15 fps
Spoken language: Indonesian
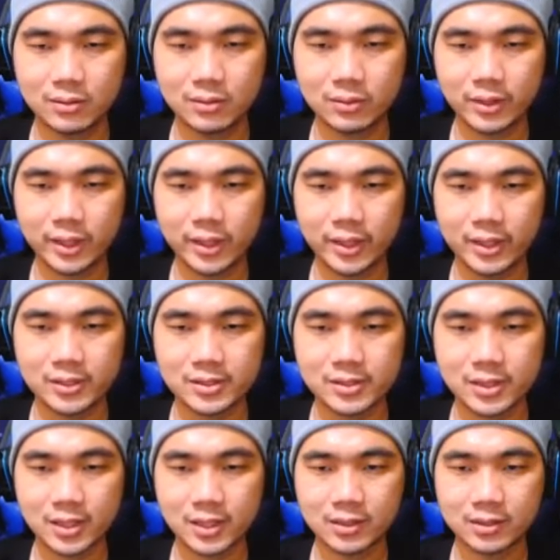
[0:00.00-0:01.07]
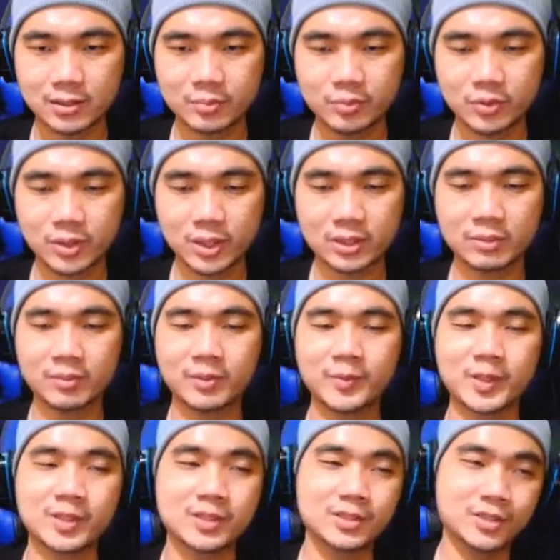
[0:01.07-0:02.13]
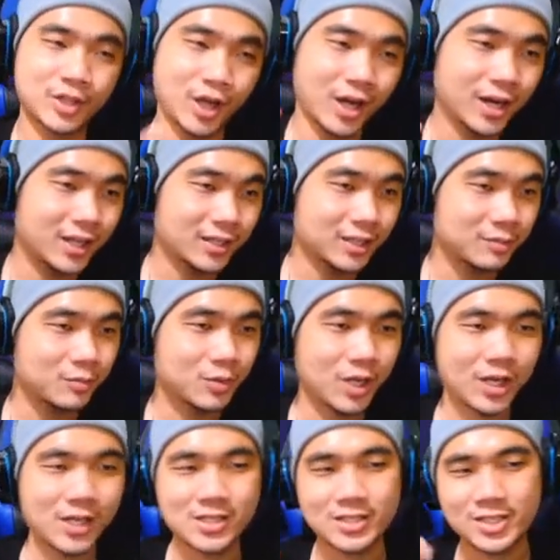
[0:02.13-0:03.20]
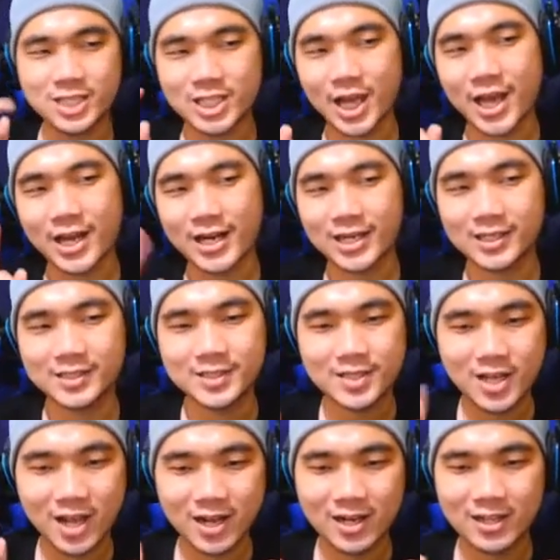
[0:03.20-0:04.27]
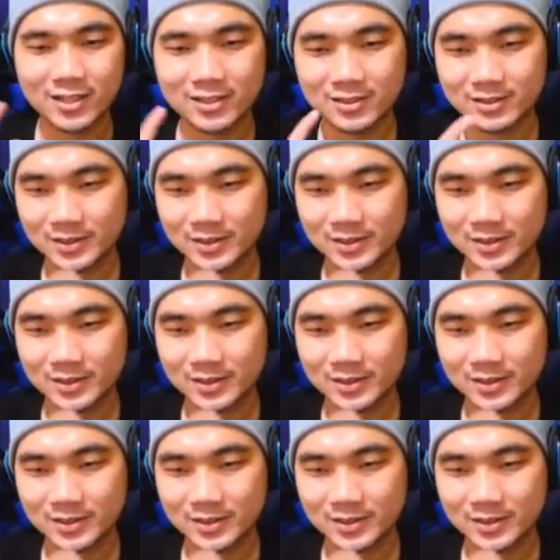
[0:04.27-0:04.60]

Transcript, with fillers: Oke, okay, jalan terbuka teman-teman. Jalan terbuka, jalan-jalan.